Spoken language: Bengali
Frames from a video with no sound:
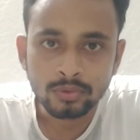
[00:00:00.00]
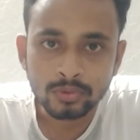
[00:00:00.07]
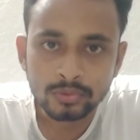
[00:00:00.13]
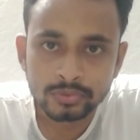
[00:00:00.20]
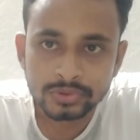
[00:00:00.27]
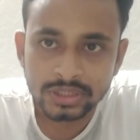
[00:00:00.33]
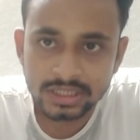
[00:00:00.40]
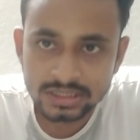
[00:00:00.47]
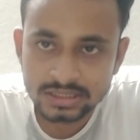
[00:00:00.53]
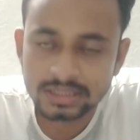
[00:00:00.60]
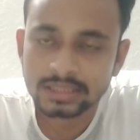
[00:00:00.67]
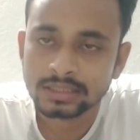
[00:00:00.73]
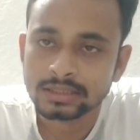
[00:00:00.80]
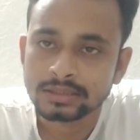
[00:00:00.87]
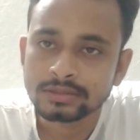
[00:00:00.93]
কোনো
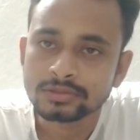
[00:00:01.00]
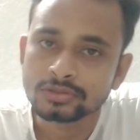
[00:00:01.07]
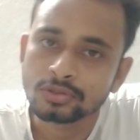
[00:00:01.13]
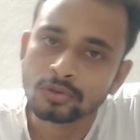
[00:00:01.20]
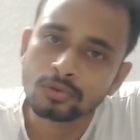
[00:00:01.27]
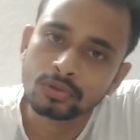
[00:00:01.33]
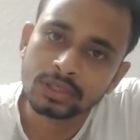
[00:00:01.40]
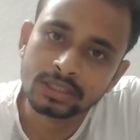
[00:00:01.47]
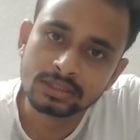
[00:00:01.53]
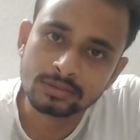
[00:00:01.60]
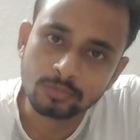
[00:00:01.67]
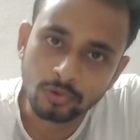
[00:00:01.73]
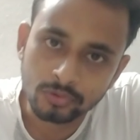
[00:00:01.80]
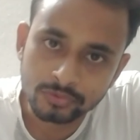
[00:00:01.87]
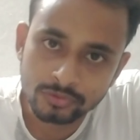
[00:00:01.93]
দেশকে যখন
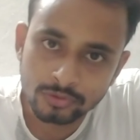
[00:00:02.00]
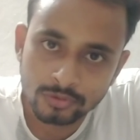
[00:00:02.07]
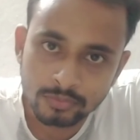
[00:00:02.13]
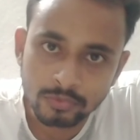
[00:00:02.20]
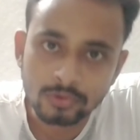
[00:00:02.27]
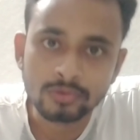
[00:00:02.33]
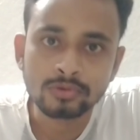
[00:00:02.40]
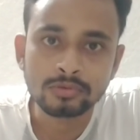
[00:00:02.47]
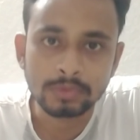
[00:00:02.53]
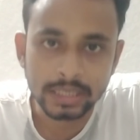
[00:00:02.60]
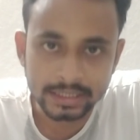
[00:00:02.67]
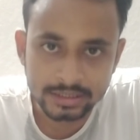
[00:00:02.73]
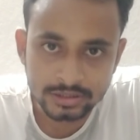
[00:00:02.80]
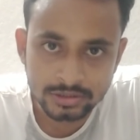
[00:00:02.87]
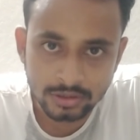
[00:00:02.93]
একটি বন্দর হোক
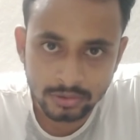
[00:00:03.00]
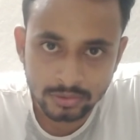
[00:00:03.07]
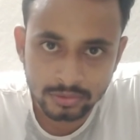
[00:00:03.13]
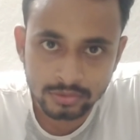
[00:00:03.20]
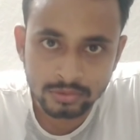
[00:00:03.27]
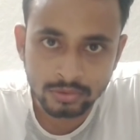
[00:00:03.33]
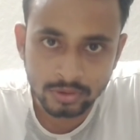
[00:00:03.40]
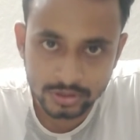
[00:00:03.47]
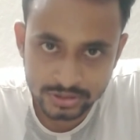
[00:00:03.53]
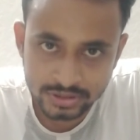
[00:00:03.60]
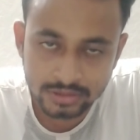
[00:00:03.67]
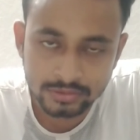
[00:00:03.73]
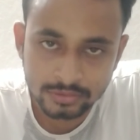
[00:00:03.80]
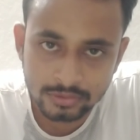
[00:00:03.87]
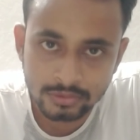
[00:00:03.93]
বা একটি শহর হোক
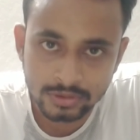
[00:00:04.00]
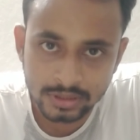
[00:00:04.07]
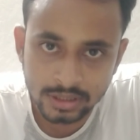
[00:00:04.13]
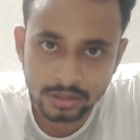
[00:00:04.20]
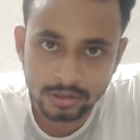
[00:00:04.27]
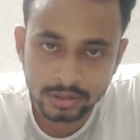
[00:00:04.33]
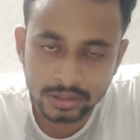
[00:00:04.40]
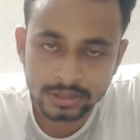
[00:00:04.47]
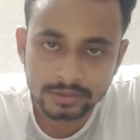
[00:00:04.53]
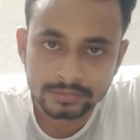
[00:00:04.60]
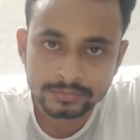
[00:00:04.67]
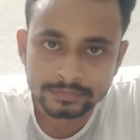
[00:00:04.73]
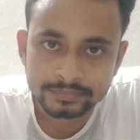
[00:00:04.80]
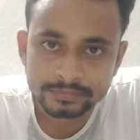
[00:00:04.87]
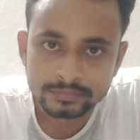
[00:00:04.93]
হস্তান্তর করে দেওয়া হয়
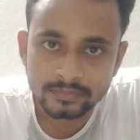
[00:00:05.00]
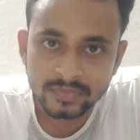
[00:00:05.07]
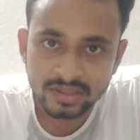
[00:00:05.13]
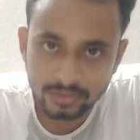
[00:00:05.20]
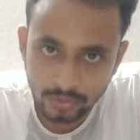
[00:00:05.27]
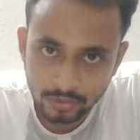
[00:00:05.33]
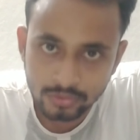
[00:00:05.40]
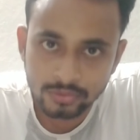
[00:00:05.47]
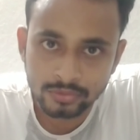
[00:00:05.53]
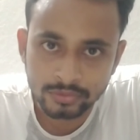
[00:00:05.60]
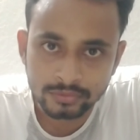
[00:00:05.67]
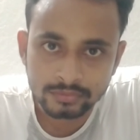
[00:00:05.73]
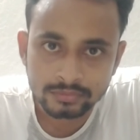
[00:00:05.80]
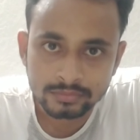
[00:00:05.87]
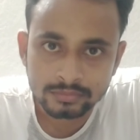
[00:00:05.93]
তখন
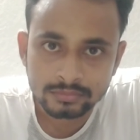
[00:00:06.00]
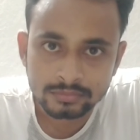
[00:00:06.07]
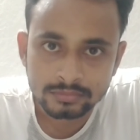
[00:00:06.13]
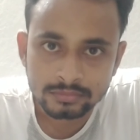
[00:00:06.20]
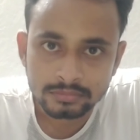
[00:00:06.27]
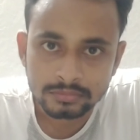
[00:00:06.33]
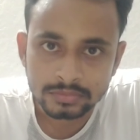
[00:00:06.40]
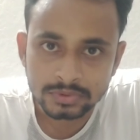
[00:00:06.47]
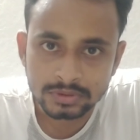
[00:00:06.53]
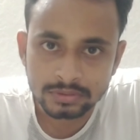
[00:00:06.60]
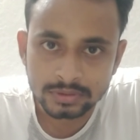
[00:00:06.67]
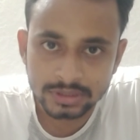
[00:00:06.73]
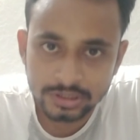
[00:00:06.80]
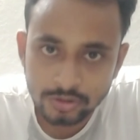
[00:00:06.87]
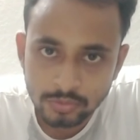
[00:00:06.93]

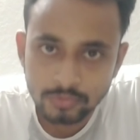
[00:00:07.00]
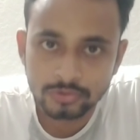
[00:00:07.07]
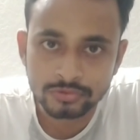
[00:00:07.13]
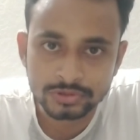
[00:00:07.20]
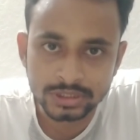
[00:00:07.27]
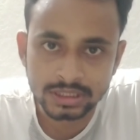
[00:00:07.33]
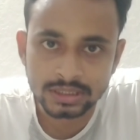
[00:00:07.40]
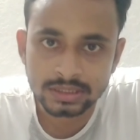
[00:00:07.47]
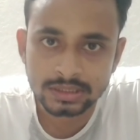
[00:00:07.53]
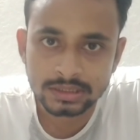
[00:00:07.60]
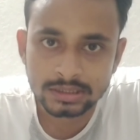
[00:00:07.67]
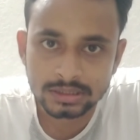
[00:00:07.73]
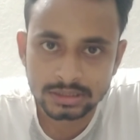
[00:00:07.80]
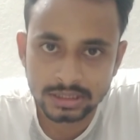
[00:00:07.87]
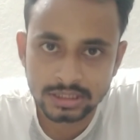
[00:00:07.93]
নিয়ম অনুযায়ী
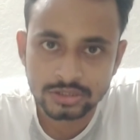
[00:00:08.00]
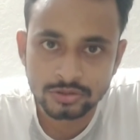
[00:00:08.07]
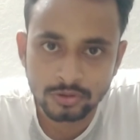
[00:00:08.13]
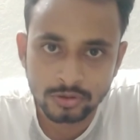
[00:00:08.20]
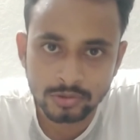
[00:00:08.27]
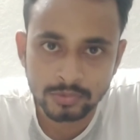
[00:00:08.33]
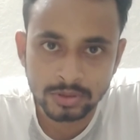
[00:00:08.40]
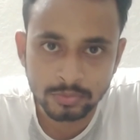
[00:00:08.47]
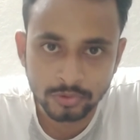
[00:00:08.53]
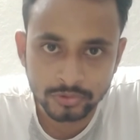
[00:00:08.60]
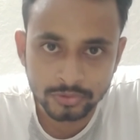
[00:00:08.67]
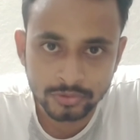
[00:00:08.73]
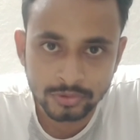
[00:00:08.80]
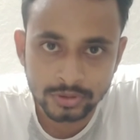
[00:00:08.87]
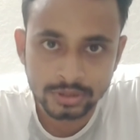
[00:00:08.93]
সেই শহর বা
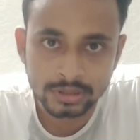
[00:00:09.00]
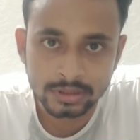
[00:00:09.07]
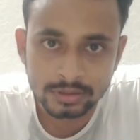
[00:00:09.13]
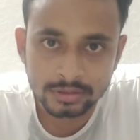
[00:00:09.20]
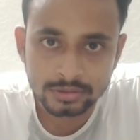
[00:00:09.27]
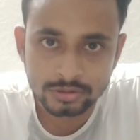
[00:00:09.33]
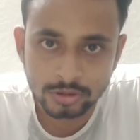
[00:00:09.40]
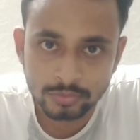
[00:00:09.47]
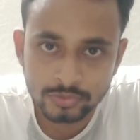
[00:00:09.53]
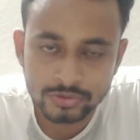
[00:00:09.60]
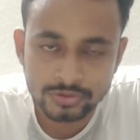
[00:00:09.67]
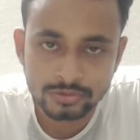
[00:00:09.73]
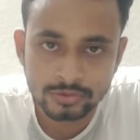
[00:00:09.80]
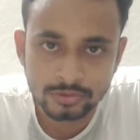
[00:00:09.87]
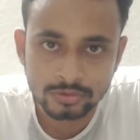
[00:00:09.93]
বন্দরে
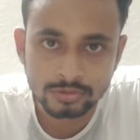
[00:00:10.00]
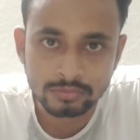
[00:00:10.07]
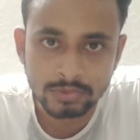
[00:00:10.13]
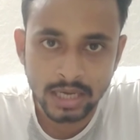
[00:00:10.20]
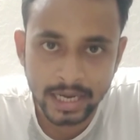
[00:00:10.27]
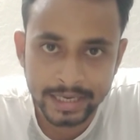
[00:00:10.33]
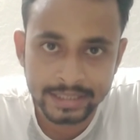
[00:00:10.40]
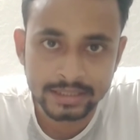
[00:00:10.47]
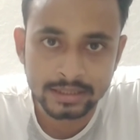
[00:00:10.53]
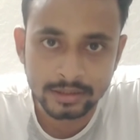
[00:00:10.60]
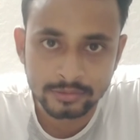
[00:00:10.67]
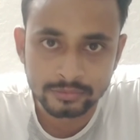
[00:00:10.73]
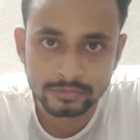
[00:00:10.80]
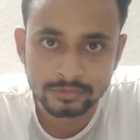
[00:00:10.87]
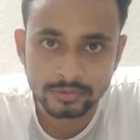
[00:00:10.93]
সমস্ত রকম আইন
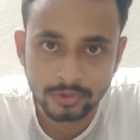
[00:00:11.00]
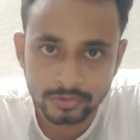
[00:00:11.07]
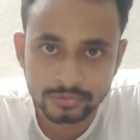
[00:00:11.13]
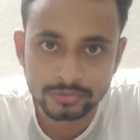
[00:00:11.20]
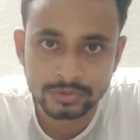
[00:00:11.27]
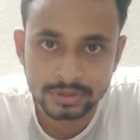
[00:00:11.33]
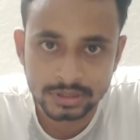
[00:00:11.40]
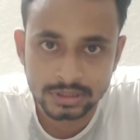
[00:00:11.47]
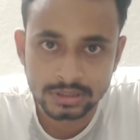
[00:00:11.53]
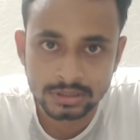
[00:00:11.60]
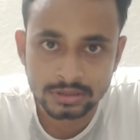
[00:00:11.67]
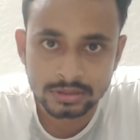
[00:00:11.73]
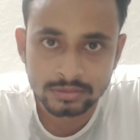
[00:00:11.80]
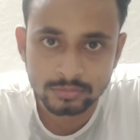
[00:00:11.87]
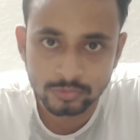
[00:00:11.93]
কানুন অর্থনীতি
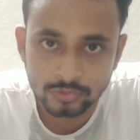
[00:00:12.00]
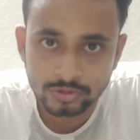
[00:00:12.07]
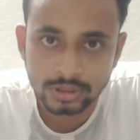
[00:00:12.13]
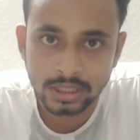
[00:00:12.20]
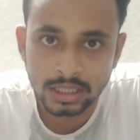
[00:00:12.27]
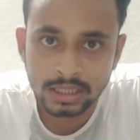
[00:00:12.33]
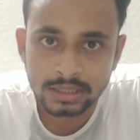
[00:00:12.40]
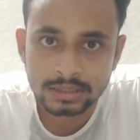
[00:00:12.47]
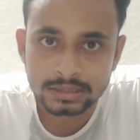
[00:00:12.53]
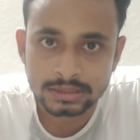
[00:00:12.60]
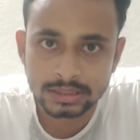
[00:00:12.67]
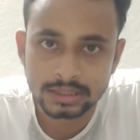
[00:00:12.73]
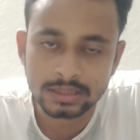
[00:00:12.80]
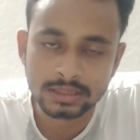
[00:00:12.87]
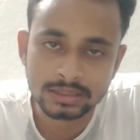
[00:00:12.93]
মুদ্রা
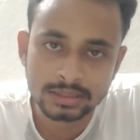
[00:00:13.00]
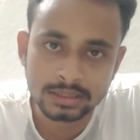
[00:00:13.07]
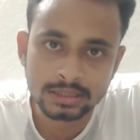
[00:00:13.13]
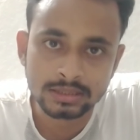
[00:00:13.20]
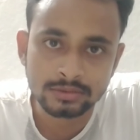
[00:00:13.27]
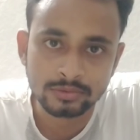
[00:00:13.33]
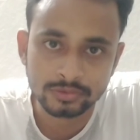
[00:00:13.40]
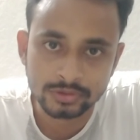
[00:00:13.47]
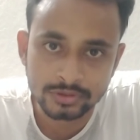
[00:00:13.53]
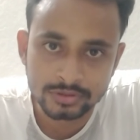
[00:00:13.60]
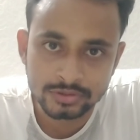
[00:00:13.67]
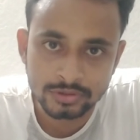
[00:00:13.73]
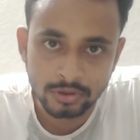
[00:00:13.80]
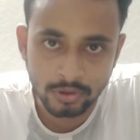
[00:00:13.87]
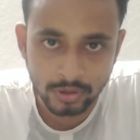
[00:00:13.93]
সেই দেশেরই
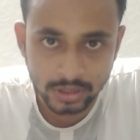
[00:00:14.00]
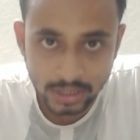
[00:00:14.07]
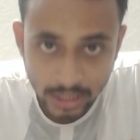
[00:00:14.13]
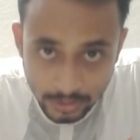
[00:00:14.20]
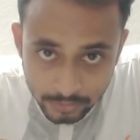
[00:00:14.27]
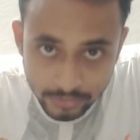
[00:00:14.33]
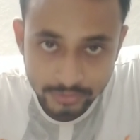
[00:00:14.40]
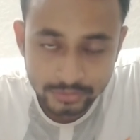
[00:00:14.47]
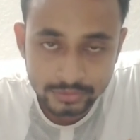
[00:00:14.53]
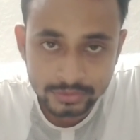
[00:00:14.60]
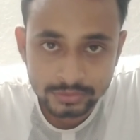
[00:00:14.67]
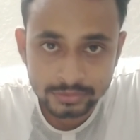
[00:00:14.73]
অধীনস্থ হওয়ার কারণ